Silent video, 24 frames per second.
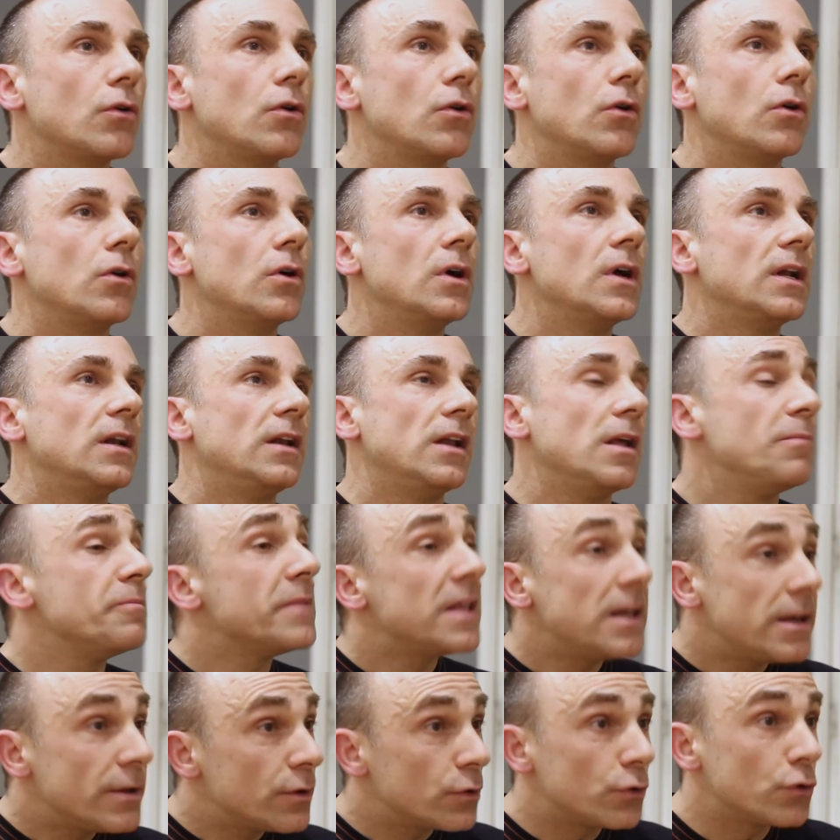euh, Les
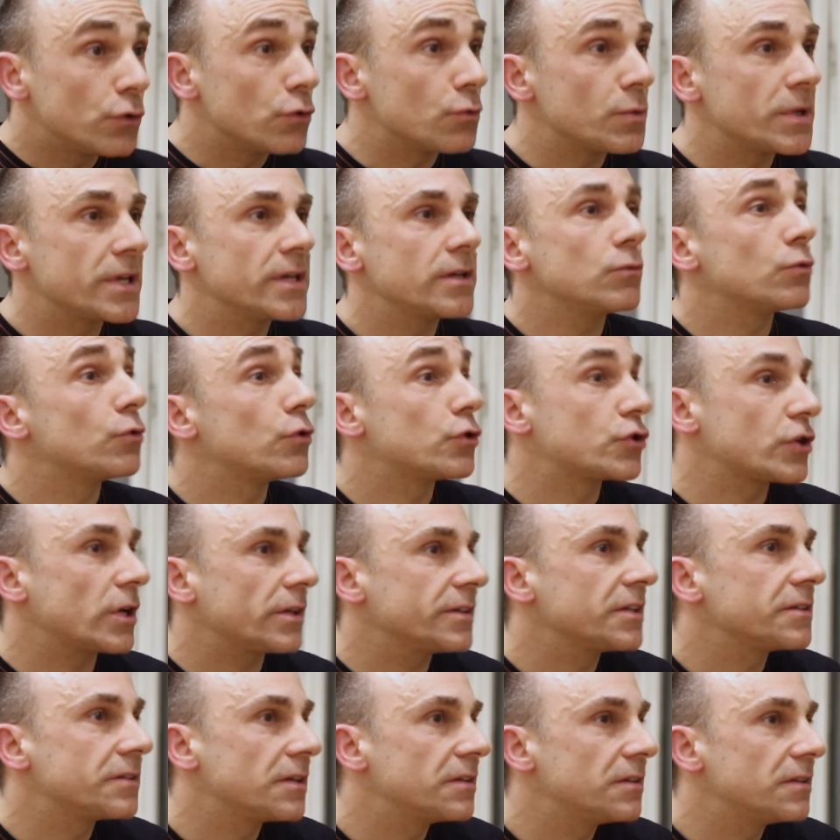Mille et Nuits ou Le
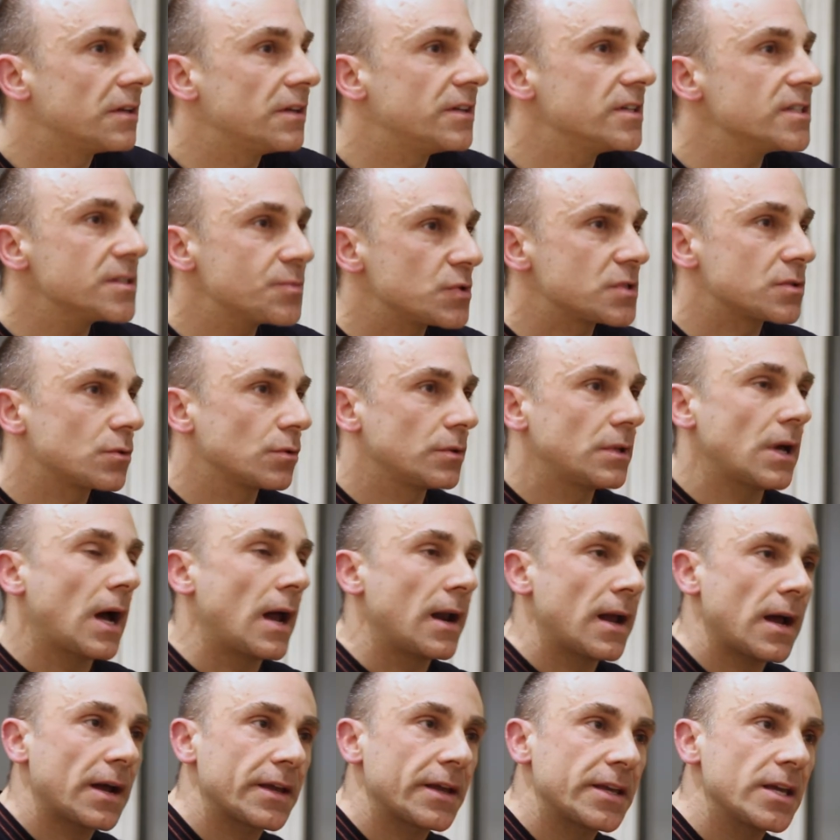Jardin des Délices, puisque
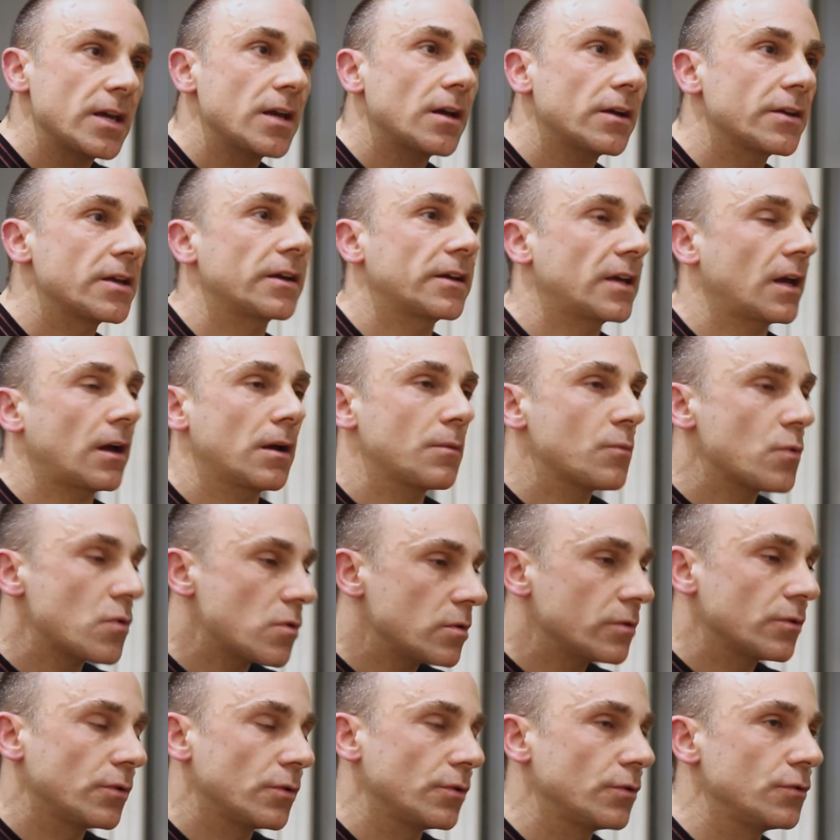à l'arrière, il y a
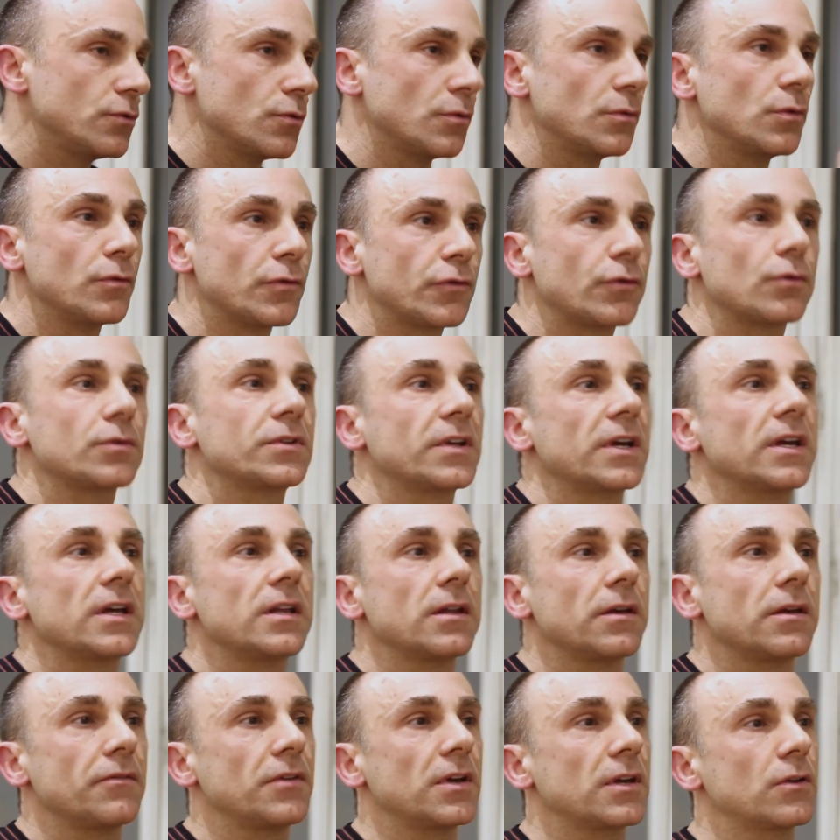carrément euh, une, une
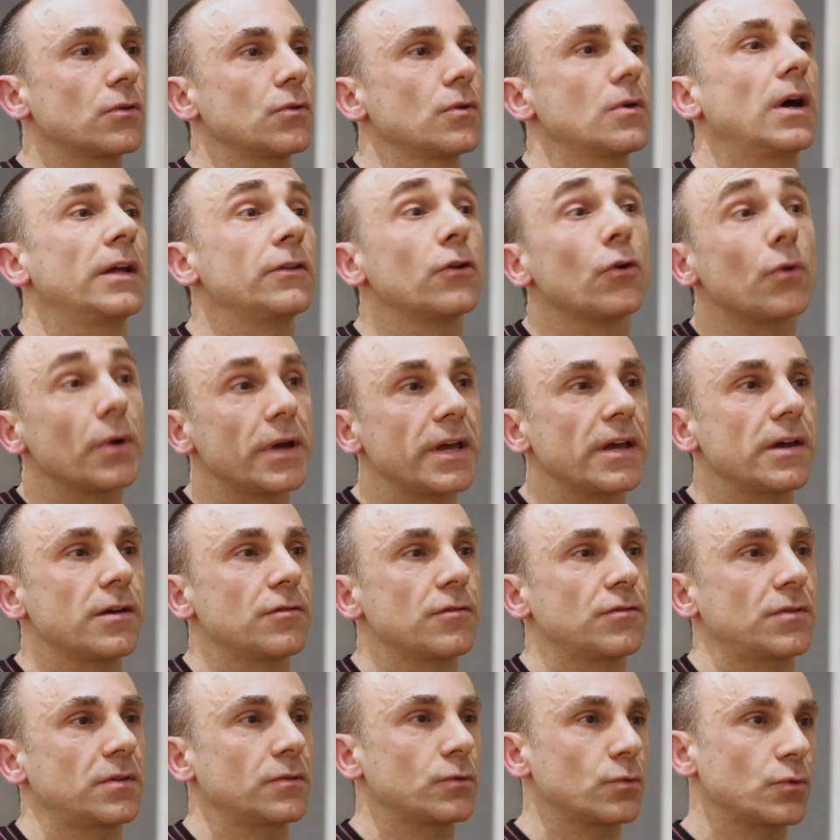fontaine avec euh, Adam et
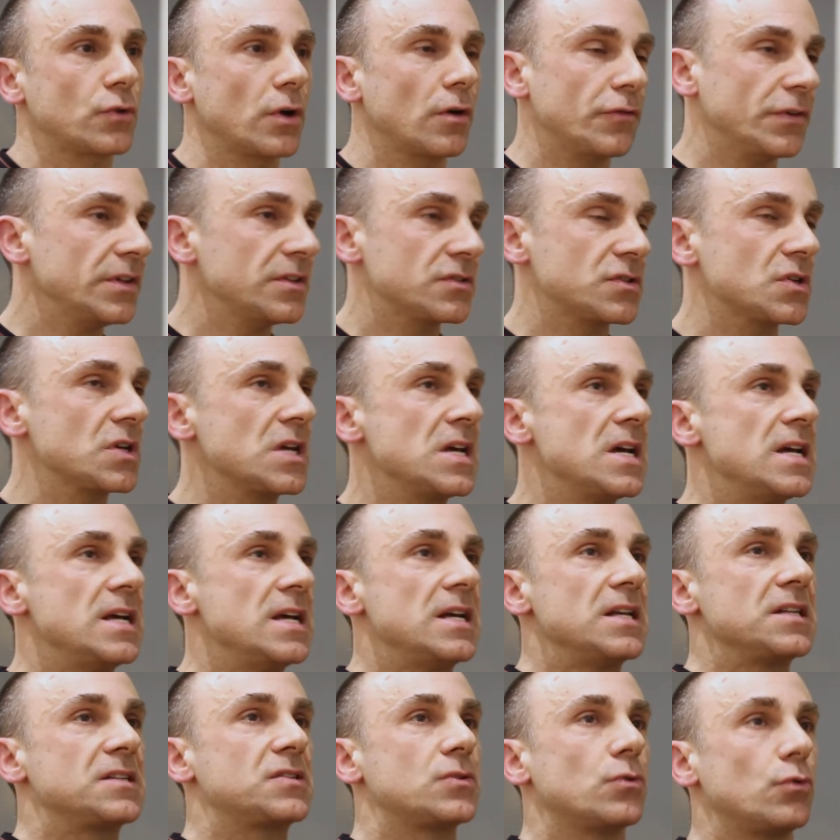Ève. Donc en fait,
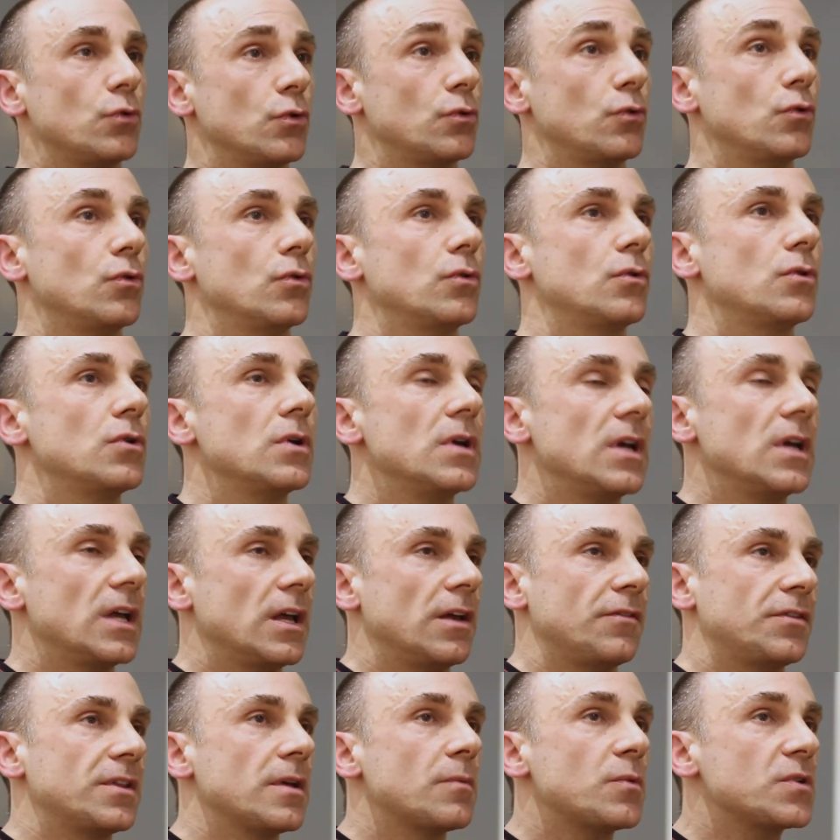
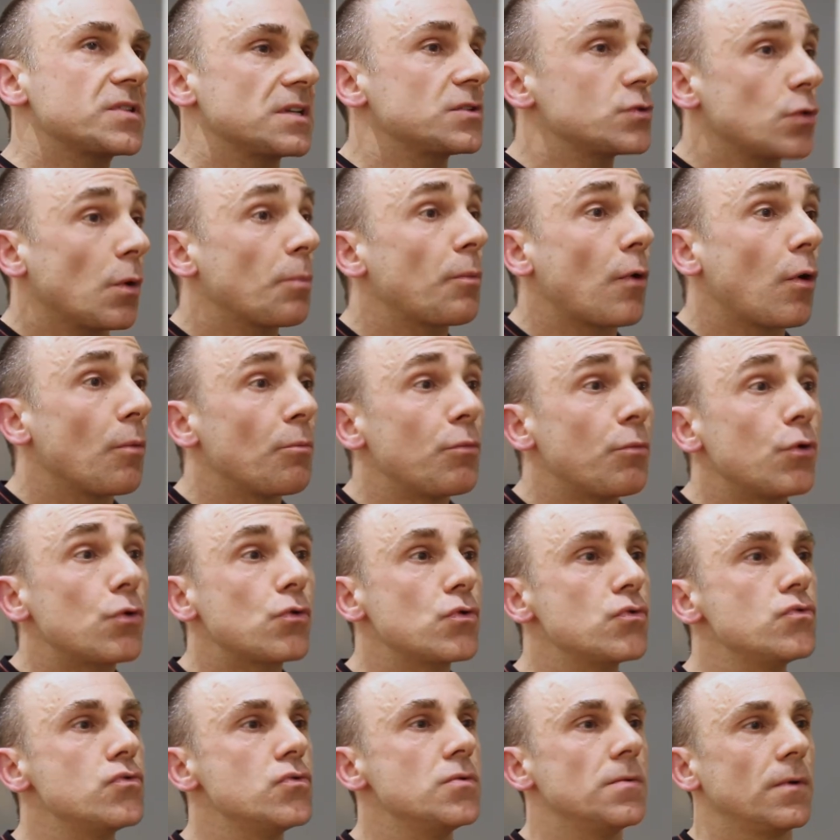évidemment, ça surprend
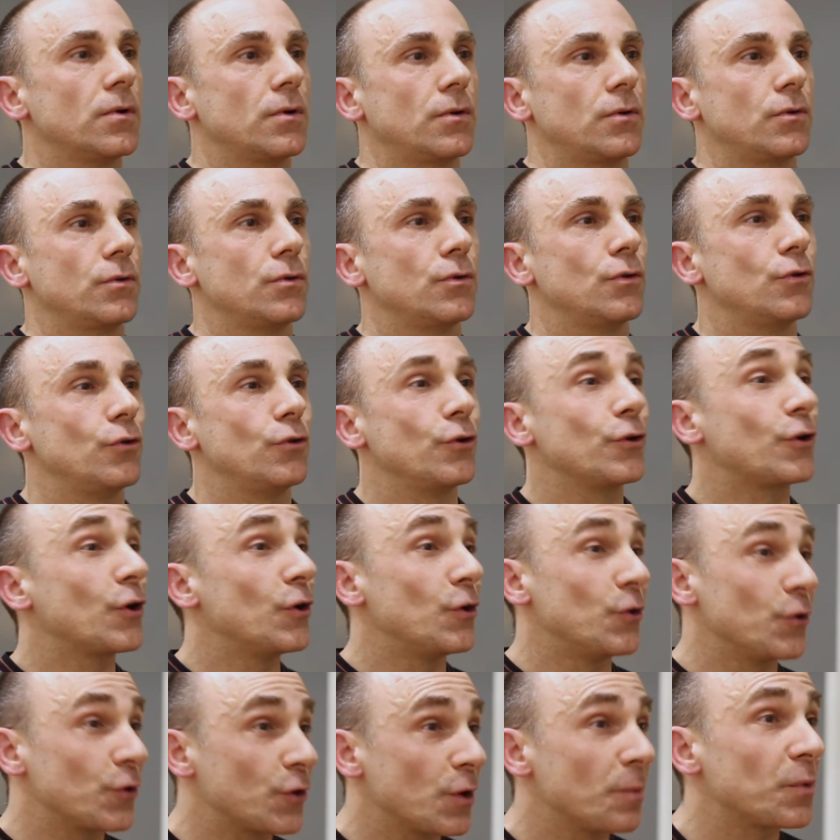beaucoup
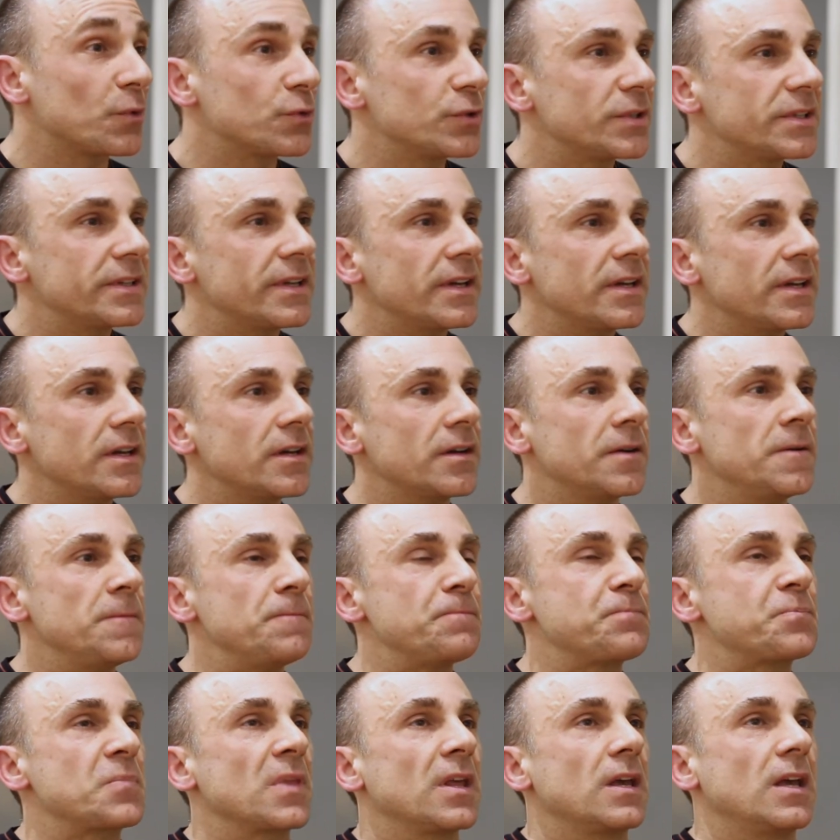le, commanditaire.
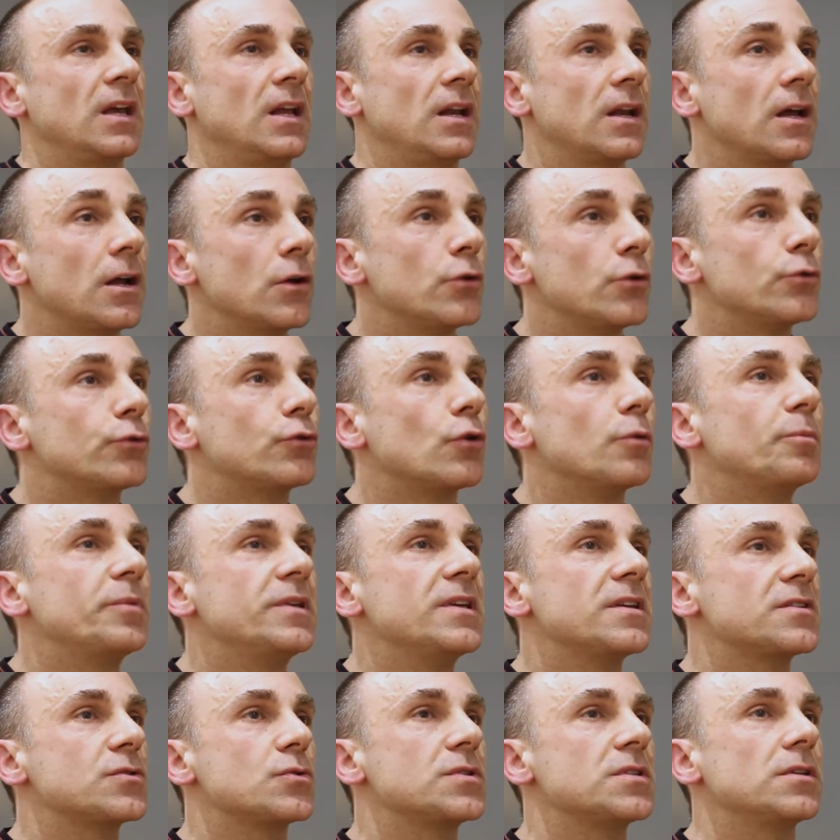Et là,
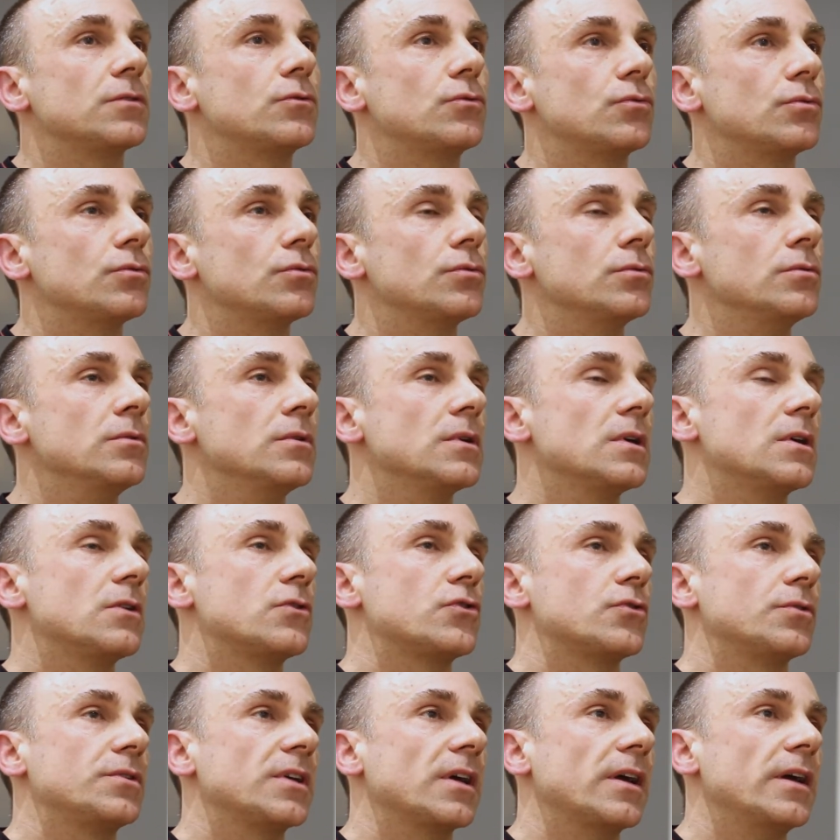l'utopie, elle se situe,
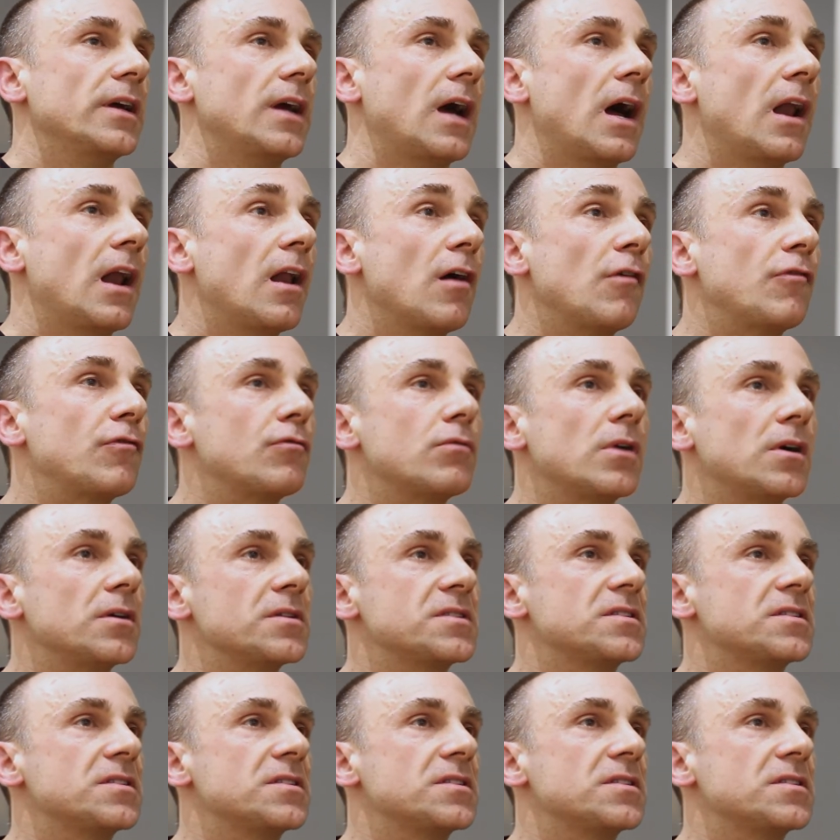je dirais, à la fois,